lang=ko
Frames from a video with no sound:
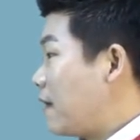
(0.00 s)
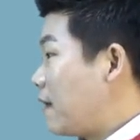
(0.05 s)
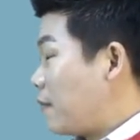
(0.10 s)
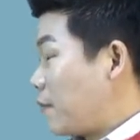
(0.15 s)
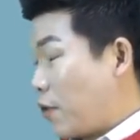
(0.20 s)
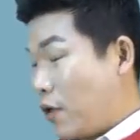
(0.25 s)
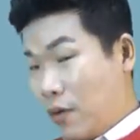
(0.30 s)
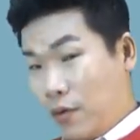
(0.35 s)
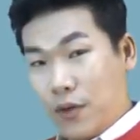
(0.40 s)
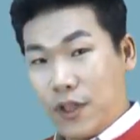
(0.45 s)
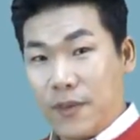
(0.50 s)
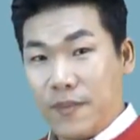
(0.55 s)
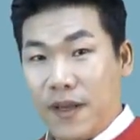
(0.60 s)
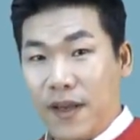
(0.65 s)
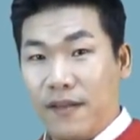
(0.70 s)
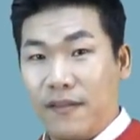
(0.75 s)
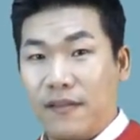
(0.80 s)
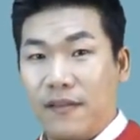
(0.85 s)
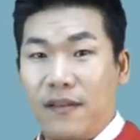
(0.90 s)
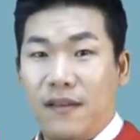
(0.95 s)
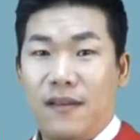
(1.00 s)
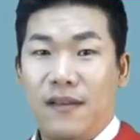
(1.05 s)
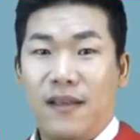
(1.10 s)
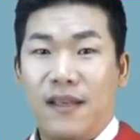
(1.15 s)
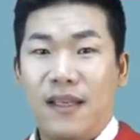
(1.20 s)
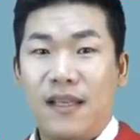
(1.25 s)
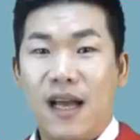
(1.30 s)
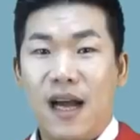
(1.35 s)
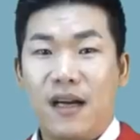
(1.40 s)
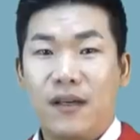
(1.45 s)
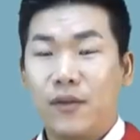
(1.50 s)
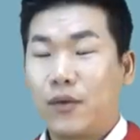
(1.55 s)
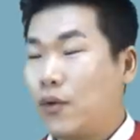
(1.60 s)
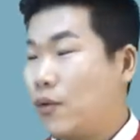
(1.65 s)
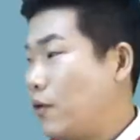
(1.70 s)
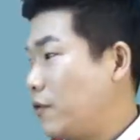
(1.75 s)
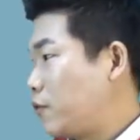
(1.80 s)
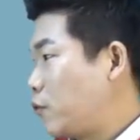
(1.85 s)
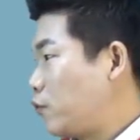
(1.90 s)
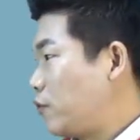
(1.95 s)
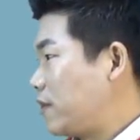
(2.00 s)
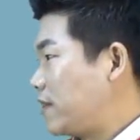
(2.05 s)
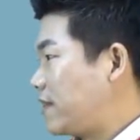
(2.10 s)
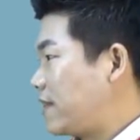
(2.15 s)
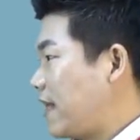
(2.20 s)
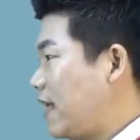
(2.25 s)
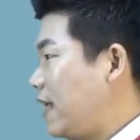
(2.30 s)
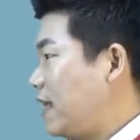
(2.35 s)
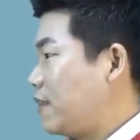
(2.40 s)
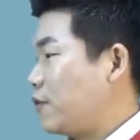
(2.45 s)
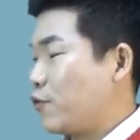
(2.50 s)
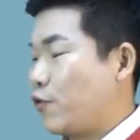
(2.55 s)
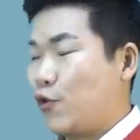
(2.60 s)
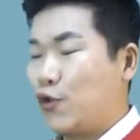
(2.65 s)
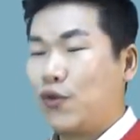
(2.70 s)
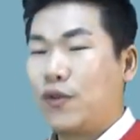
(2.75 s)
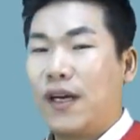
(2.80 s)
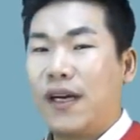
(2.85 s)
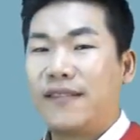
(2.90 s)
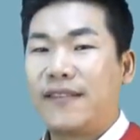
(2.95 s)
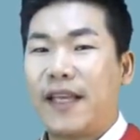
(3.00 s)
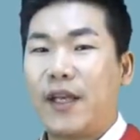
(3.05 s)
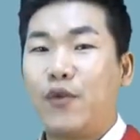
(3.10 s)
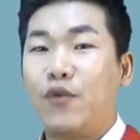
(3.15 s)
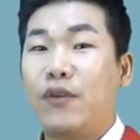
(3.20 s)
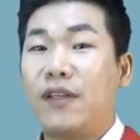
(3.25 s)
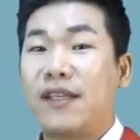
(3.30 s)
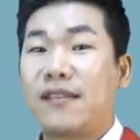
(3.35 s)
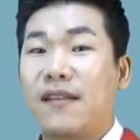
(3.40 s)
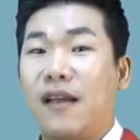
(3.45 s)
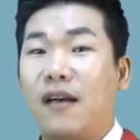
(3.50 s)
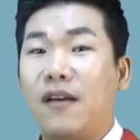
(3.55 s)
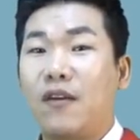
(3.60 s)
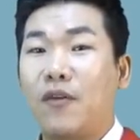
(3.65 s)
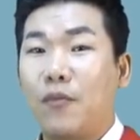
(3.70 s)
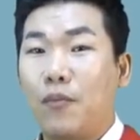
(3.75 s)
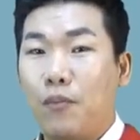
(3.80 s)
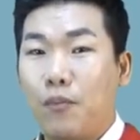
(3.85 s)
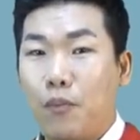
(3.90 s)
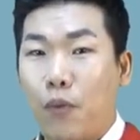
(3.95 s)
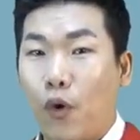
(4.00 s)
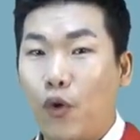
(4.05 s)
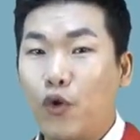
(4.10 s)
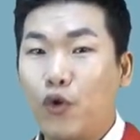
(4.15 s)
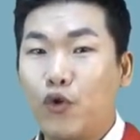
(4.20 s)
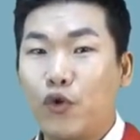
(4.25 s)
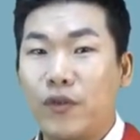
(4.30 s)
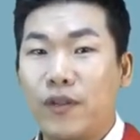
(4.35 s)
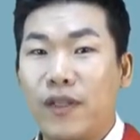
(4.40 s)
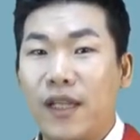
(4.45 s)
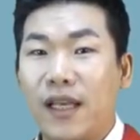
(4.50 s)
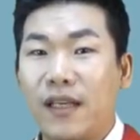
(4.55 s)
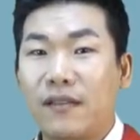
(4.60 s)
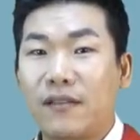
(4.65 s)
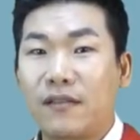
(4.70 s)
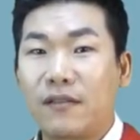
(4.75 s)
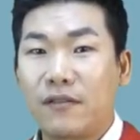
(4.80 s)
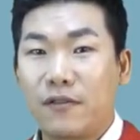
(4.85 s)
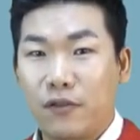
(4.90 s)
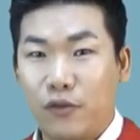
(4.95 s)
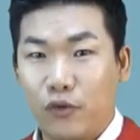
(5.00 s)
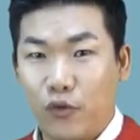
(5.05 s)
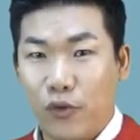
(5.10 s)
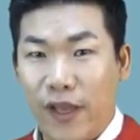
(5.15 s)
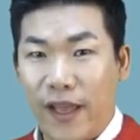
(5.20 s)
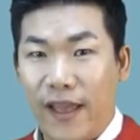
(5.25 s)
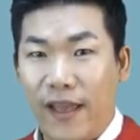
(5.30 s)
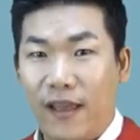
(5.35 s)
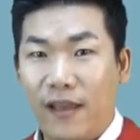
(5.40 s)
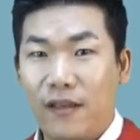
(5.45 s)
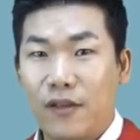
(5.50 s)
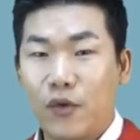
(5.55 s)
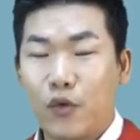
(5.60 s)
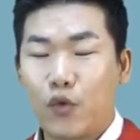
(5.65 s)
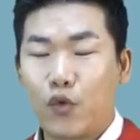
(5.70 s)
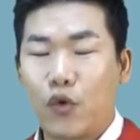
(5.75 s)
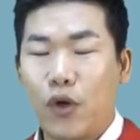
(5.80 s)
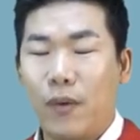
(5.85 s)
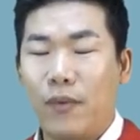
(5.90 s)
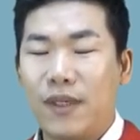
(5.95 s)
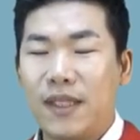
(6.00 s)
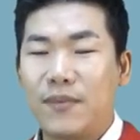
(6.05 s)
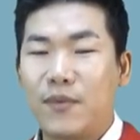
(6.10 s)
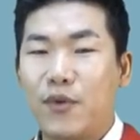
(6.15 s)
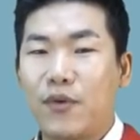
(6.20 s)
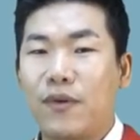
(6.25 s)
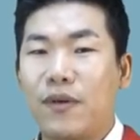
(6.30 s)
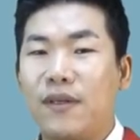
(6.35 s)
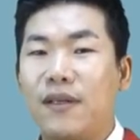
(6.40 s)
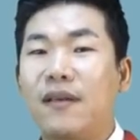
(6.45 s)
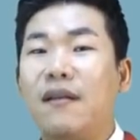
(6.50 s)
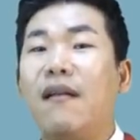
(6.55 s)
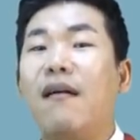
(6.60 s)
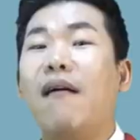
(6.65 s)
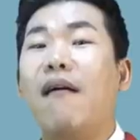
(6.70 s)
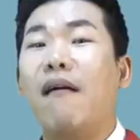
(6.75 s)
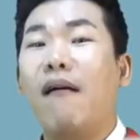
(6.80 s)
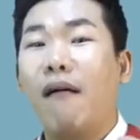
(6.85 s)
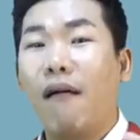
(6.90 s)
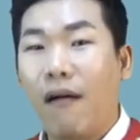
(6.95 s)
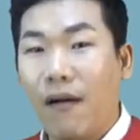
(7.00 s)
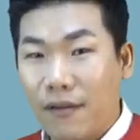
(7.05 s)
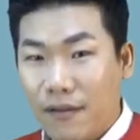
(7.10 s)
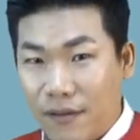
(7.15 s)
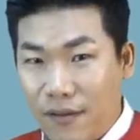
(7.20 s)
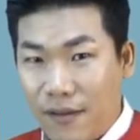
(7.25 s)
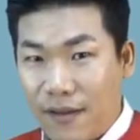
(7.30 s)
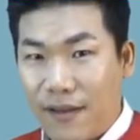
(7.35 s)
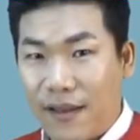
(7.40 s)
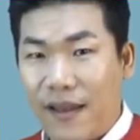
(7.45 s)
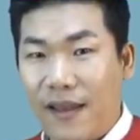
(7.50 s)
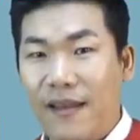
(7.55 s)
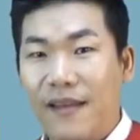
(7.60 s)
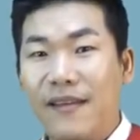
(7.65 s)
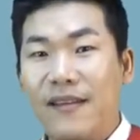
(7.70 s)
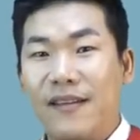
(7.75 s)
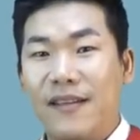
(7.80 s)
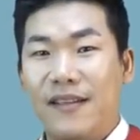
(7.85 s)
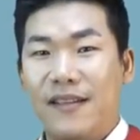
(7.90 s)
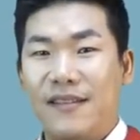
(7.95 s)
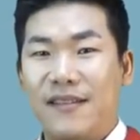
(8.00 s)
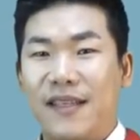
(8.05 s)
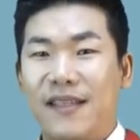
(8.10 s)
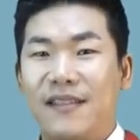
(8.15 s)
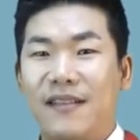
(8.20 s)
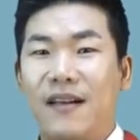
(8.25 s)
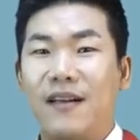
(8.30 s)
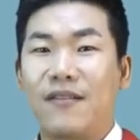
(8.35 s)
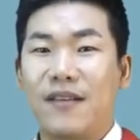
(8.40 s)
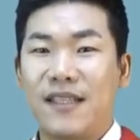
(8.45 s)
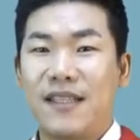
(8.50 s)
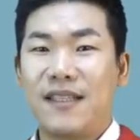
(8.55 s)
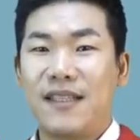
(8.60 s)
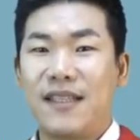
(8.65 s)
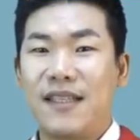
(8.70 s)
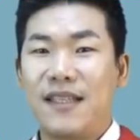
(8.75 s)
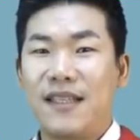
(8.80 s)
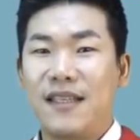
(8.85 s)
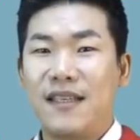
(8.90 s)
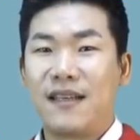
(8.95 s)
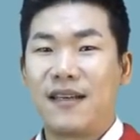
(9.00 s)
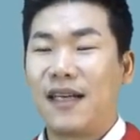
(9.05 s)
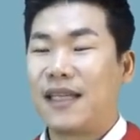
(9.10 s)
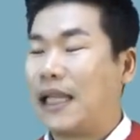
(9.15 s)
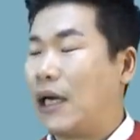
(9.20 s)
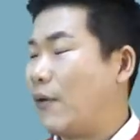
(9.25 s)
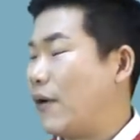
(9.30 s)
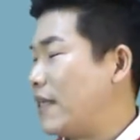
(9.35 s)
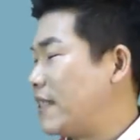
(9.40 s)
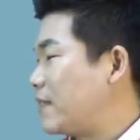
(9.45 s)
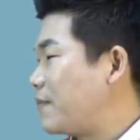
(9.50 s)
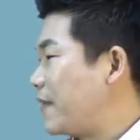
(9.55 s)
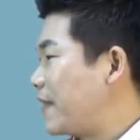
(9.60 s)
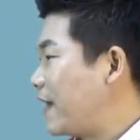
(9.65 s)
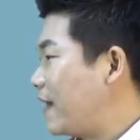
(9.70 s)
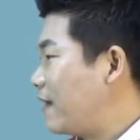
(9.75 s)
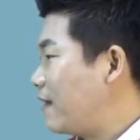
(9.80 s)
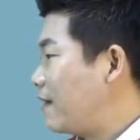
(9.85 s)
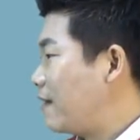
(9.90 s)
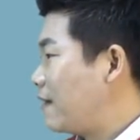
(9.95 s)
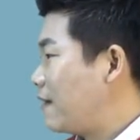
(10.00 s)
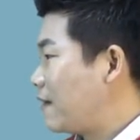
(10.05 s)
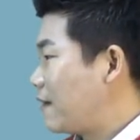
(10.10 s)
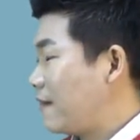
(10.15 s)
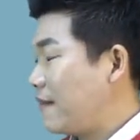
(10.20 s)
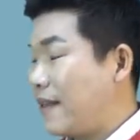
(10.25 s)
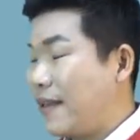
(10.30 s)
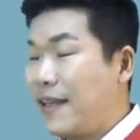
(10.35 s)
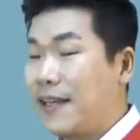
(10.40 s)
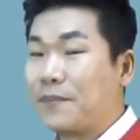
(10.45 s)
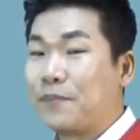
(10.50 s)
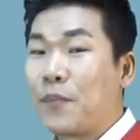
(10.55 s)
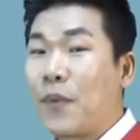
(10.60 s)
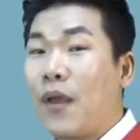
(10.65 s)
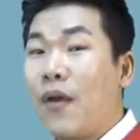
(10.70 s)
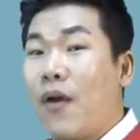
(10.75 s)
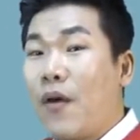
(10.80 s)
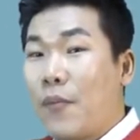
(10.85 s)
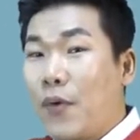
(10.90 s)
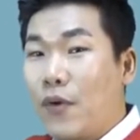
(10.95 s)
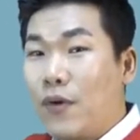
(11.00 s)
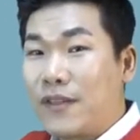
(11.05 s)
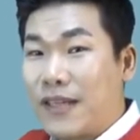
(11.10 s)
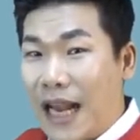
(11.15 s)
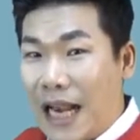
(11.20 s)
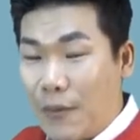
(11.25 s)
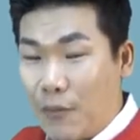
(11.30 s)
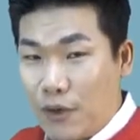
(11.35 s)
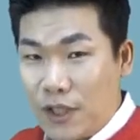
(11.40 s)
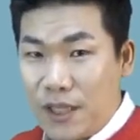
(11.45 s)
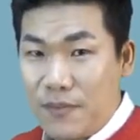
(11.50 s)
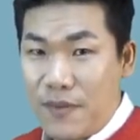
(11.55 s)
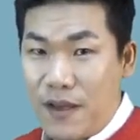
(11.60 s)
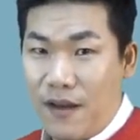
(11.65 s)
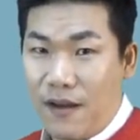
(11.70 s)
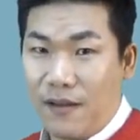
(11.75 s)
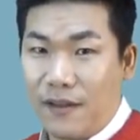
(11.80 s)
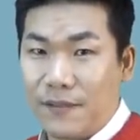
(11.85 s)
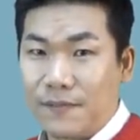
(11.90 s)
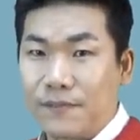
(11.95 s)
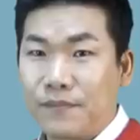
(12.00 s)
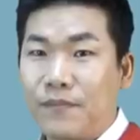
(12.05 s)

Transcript: 표를 보시면 양도소득세 추가 세율 대상 보유주택 수의 조합원 입주권을 어떻게 산정할 것인지가 나와 있습니다. 그런데 표를 잘 보시면